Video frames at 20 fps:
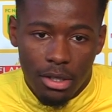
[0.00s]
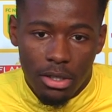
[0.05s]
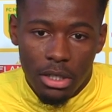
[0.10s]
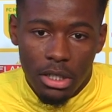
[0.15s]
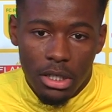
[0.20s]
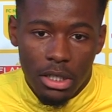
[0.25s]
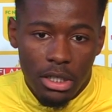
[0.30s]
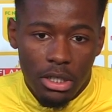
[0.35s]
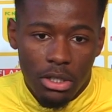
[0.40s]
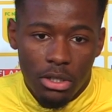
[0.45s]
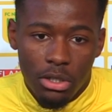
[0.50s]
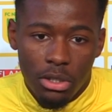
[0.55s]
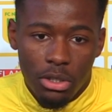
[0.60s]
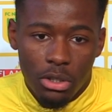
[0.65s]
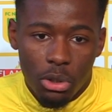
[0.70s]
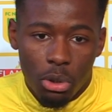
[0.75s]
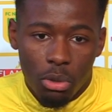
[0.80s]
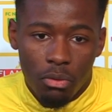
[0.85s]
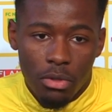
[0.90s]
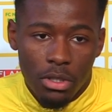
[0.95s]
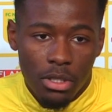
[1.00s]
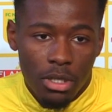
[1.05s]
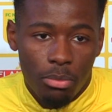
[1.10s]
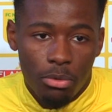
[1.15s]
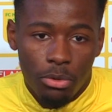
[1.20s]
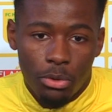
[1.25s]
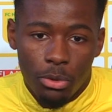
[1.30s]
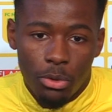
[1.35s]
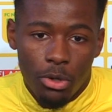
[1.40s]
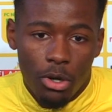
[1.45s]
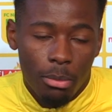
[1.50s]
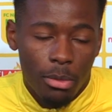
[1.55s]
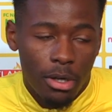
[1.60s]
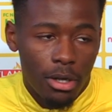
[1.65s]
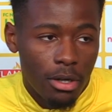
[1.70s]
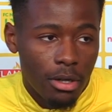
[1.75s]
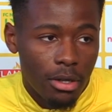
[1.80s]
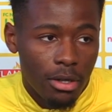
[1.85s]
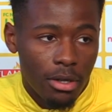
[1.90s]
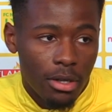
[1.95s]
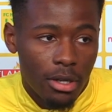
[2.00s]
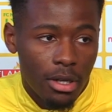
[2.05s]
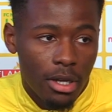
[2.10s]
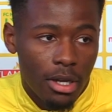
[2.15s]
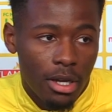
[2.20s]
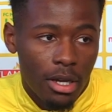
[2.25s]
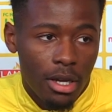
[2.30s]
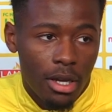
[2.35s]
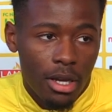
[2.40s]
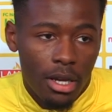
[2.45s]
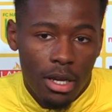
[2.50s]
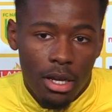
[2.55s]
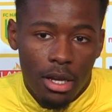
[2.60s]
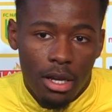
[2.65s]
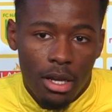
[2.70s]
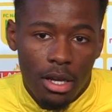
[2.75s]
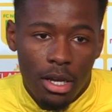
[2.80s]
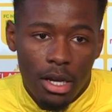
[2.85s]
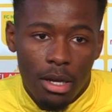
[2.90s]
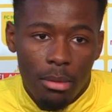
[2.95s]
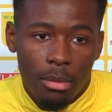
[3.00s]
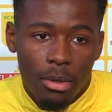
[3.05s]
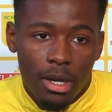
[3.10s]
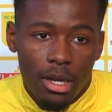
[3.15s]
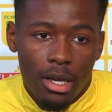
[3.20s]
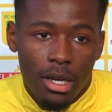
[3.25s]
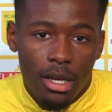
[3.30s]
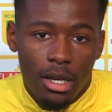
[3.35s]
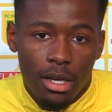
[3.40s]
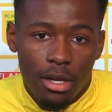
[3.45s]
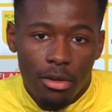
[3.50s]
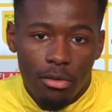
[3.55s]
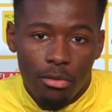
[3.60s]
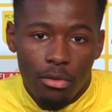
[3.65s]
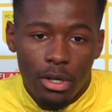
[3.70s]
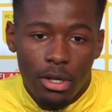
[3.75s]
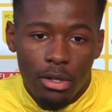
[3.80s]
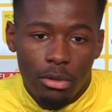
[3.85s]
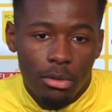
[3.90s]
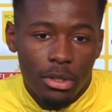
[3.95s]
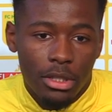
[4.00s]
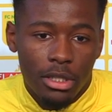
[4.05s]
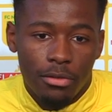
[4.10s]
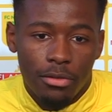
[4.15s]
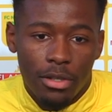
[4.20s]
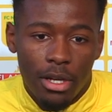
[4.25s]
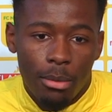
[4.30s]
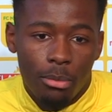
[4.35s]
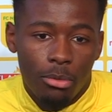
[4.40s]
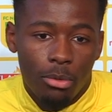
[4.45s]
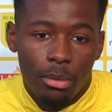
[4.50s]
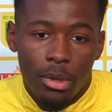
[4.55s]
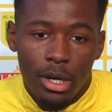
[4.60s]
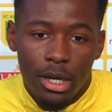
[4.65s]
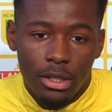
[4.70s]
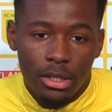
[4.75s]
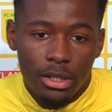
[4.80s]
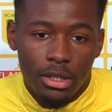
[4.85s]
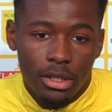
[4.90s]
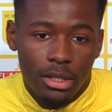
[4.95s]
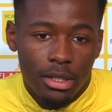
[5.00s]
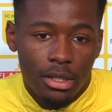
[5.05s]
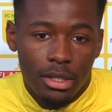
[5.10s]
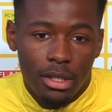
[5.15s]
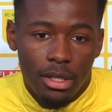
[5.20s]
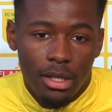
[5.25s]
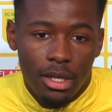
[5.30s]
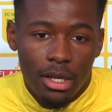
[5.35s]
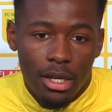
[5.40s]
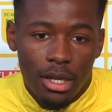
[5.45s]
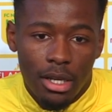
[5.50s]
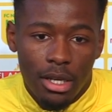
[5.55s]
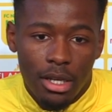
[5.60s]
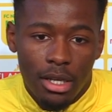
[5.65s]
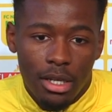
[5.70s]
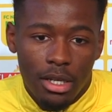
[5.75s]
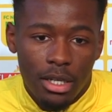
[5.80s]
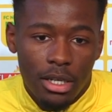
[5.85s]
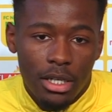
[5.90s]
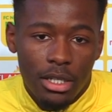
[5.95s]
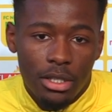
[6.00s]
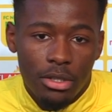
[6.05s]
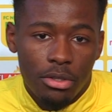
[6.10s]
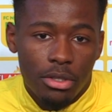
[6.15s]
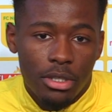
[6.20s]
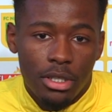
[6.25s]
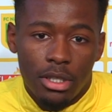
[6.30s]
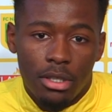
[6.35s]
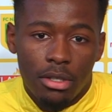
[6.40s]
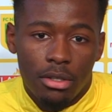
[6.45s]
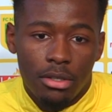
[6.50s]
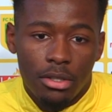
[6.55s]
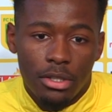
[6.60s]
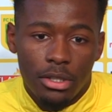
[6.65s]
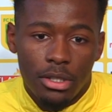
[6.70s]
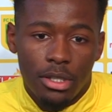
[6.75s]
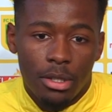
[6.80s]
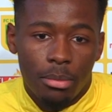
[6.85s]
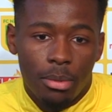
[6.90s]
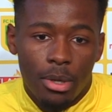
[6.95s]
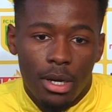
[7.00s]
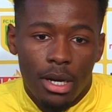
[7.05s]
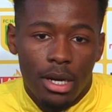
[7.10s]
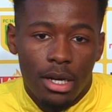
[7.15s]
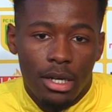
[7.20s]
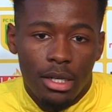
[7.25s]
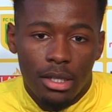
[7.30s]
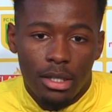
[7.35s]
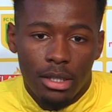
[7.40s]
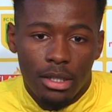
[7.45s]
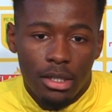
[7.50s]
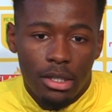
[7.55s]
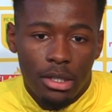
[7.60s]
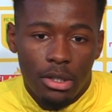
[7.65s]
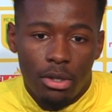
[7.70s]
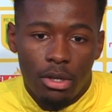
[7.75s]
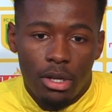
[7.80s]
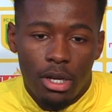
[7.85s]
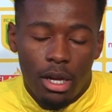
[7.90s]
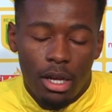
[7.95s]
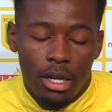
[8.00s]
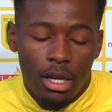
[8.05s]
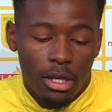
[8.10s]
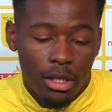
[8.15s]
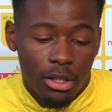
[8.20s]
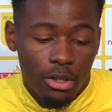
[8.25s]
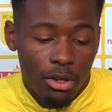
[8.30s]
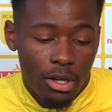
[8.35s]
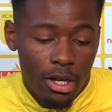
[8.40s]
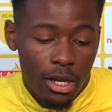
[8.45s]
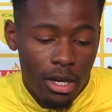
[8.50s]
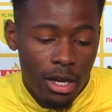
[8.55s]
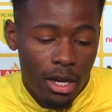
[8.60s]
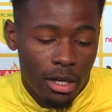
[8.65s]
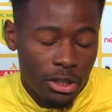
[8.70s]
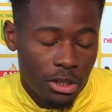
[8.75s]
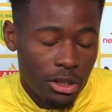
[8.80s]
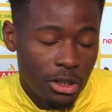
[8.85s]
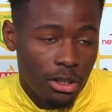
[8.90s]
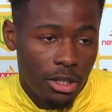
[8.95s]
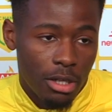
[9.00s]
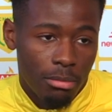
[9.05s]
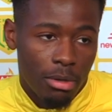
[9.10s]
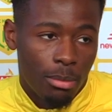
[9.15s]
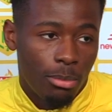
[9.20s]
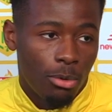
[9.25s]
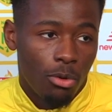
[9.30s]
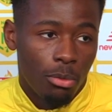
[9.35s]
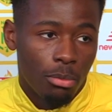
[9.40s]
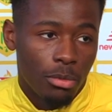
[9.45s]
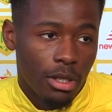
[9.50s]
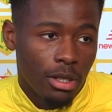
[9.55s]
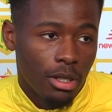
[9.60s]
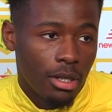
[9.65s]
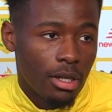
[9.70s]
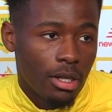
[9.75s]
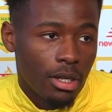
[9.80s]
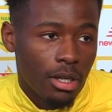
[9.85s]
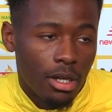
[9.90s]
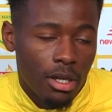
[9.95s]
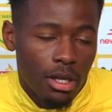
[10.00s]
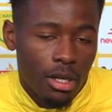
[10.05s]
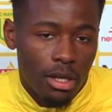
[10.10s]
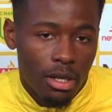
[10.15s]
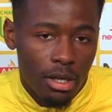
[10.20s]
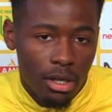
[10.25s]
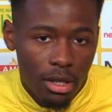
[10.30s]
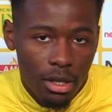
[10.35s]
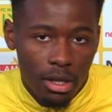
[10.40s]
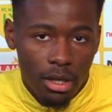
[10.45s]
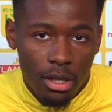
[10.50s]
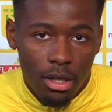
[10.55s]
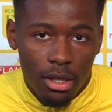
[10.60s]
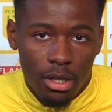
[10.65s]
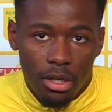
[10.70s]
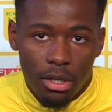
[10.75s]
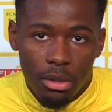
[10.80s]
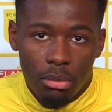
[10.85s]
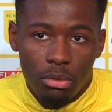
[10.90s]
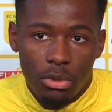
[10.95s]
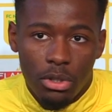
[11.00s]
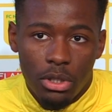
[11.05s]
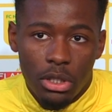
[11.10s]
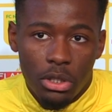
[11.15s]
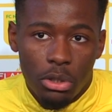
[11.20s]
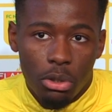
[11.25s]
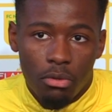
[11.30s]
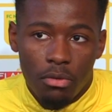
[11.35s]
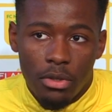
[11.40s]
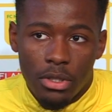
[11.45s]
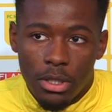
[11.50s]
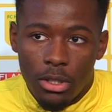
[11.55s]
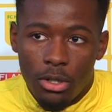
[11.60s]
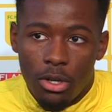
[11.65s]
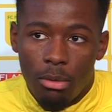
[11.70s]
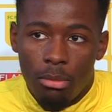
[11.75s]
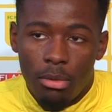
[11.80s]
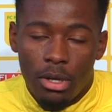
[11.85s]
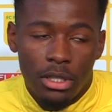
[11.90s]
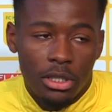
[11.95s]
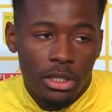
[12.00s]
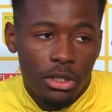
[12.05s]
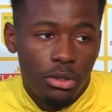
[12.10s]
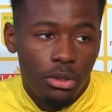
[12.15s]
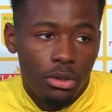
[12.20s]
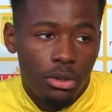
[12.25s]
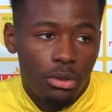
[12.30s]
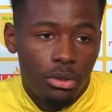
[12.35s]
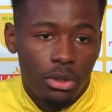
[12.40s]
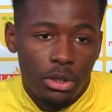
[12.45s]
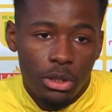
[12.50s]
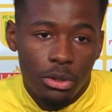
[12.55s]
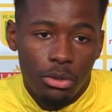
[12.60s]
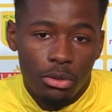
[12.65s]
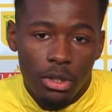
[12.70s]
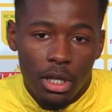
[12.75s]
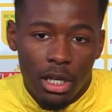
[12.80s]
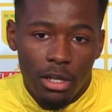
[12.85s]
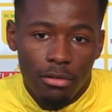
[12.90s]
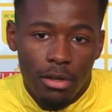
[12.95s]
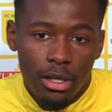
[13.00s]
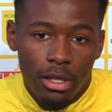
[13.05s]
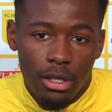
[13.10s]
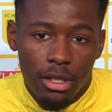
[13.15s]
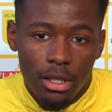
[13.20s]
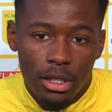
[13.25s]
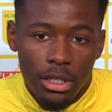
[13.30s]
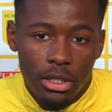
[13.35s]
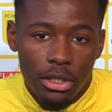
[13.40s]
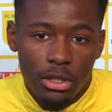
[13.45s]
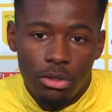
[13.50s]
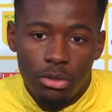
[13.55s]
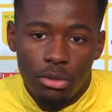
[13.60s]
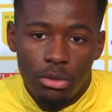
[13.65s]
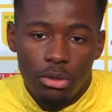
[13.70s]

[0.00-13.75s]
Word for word: Et je trouvais ça plutôt normal. Après, voilà quoi, j'ai fait un bon match. Et je sais que j'étais pas dans la, dans la hiérarchie, j'étais pas premier. Et puis je trouvais ça normal, j'ai dû, j'ai dû travailler, j'ai